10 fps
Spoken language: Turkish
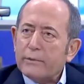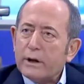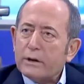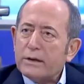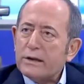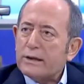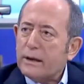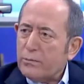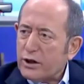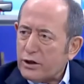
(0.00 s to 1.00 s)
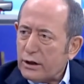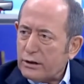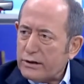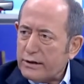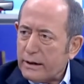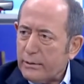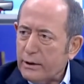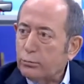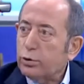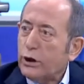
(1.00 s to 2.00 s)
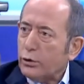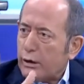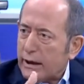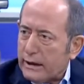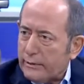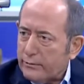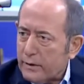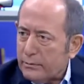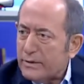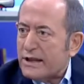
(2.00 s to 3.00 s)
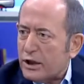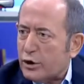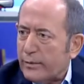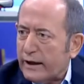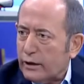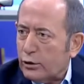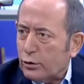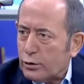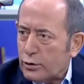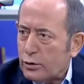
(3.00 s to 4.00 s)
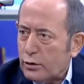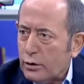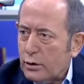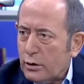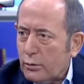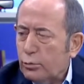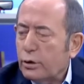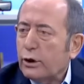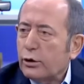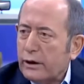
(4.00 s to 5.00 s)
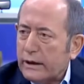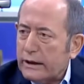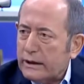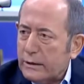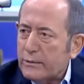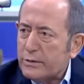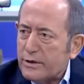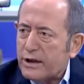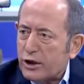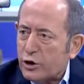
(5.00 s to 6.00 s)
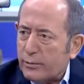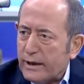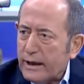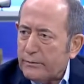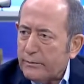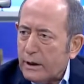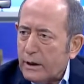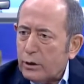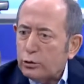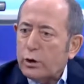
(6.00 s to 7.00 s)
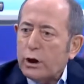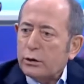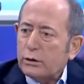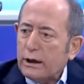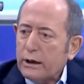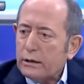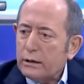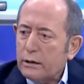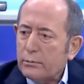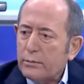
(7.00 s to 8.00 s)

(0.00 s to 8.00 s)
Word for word: e, sistem başkanlık sistemi. Buna göre bir seçime giriyoruz. Buna göre girdiğimiz bir seçimde doğal olarak e,